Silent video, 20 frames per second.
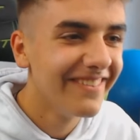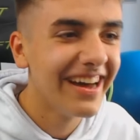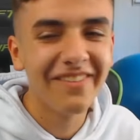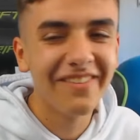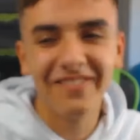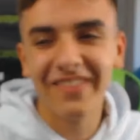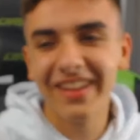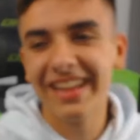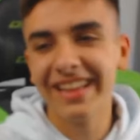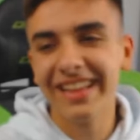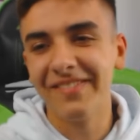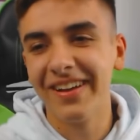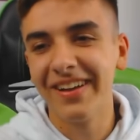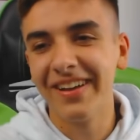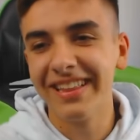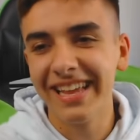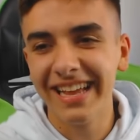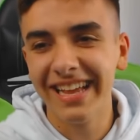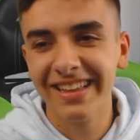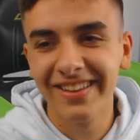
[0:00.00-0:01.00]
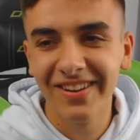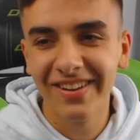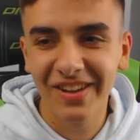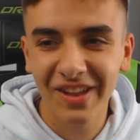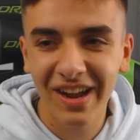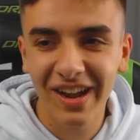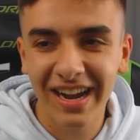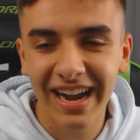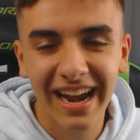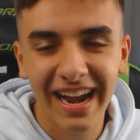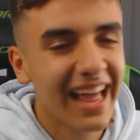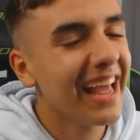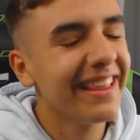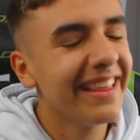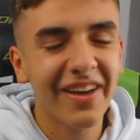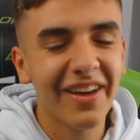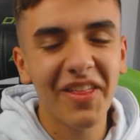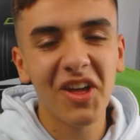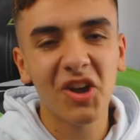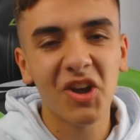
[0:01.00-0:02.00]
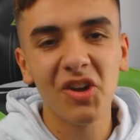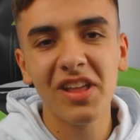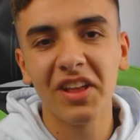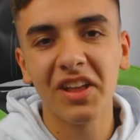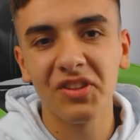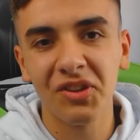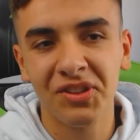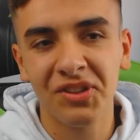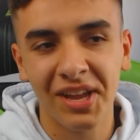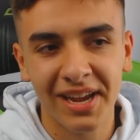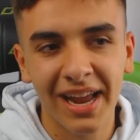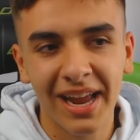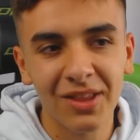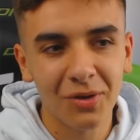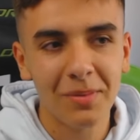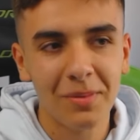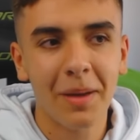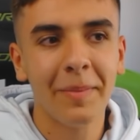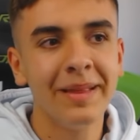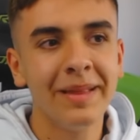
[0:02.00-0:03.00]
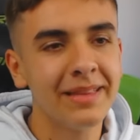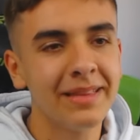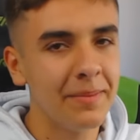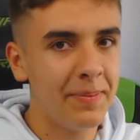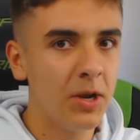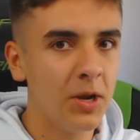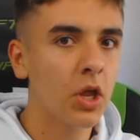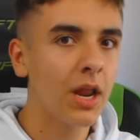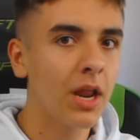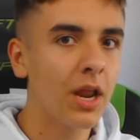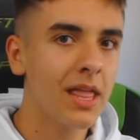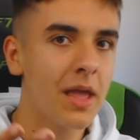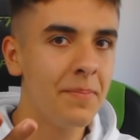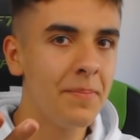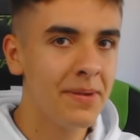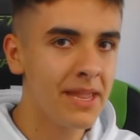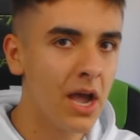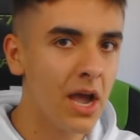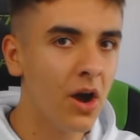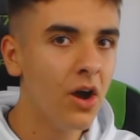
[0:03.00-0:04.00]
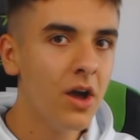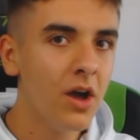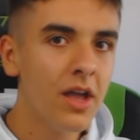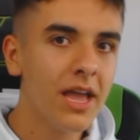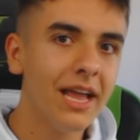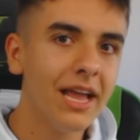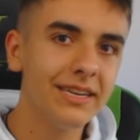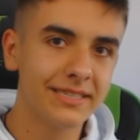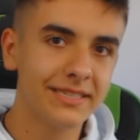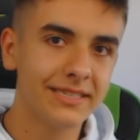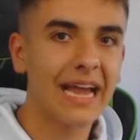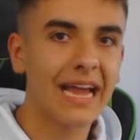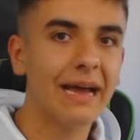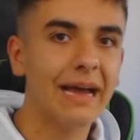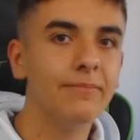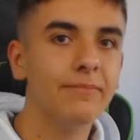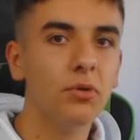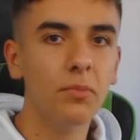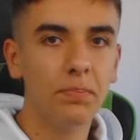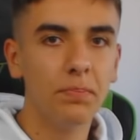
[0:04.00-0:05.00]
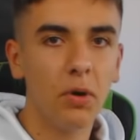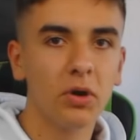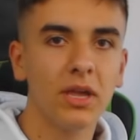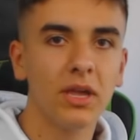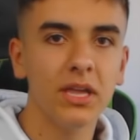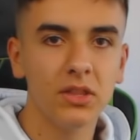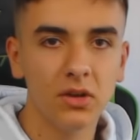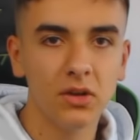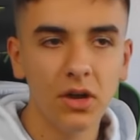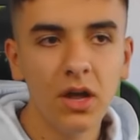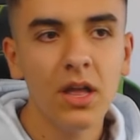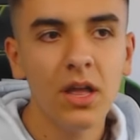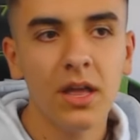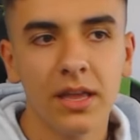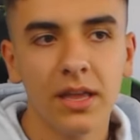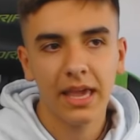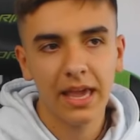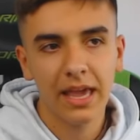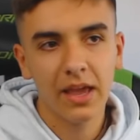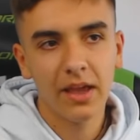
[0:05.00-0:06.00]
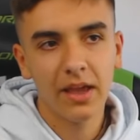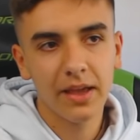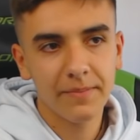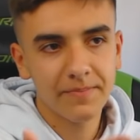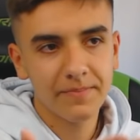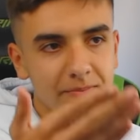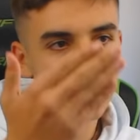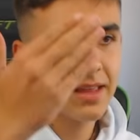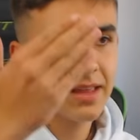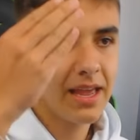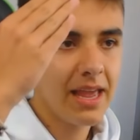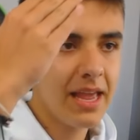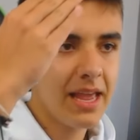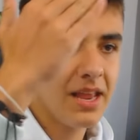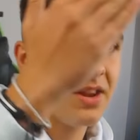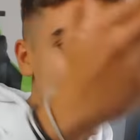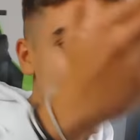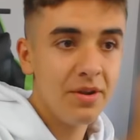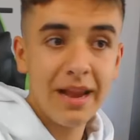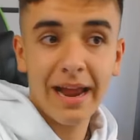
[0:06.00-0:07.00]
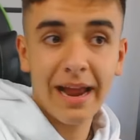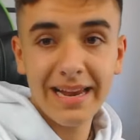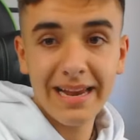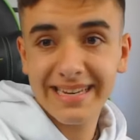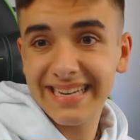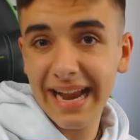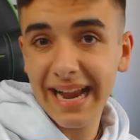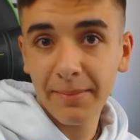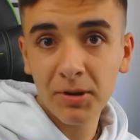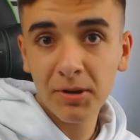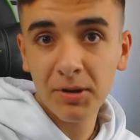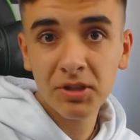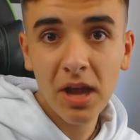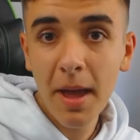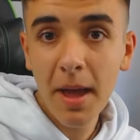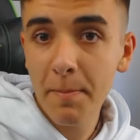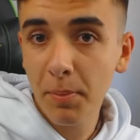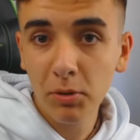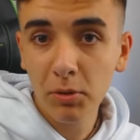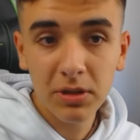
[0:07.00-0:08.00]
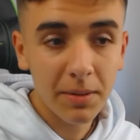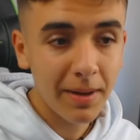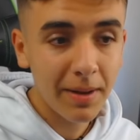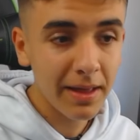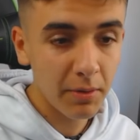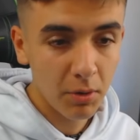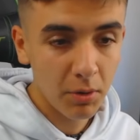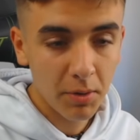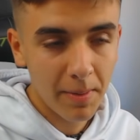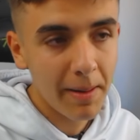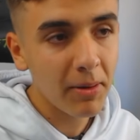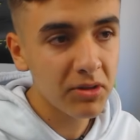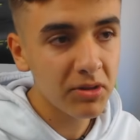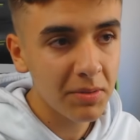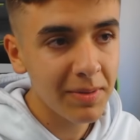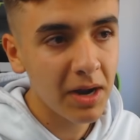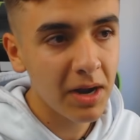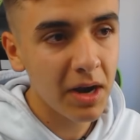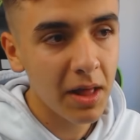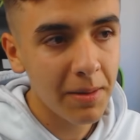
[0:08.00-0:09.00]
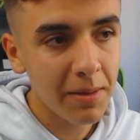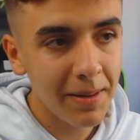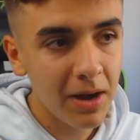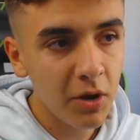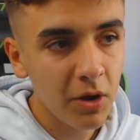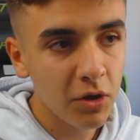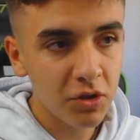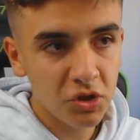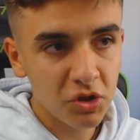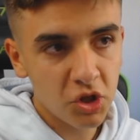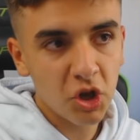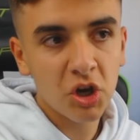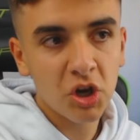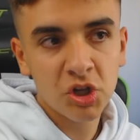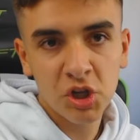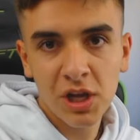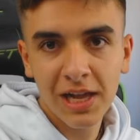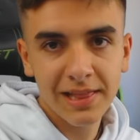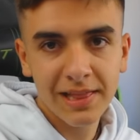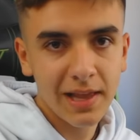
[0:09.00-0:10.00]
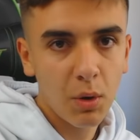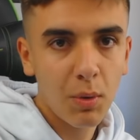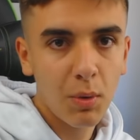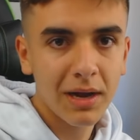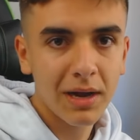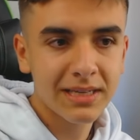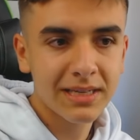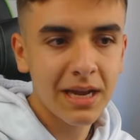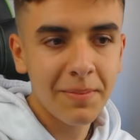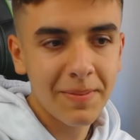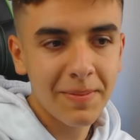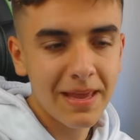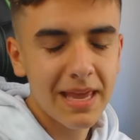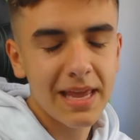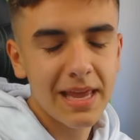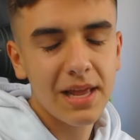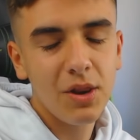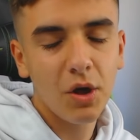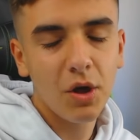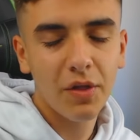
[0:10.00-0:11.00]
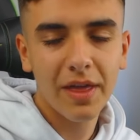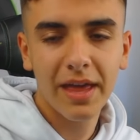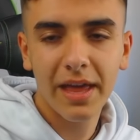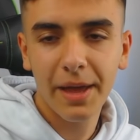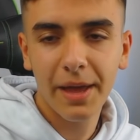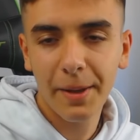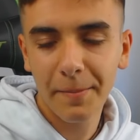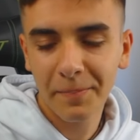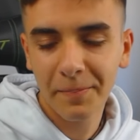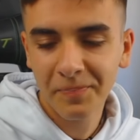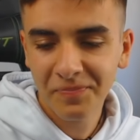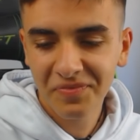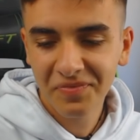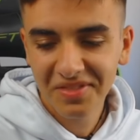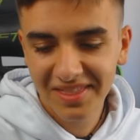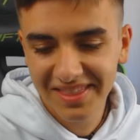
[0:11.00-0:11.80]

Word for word: Vale, espérate, espérate, esto lo quiero aclarar He estado de coña todo este rato, obviamente, espero que lo hayáis pillado El sarcasmo un poquito Que eh, se la ha montado de puta madre Bueno, vamos a terminar ahora de verlo Yo no soy el de Whatsapp y lo de...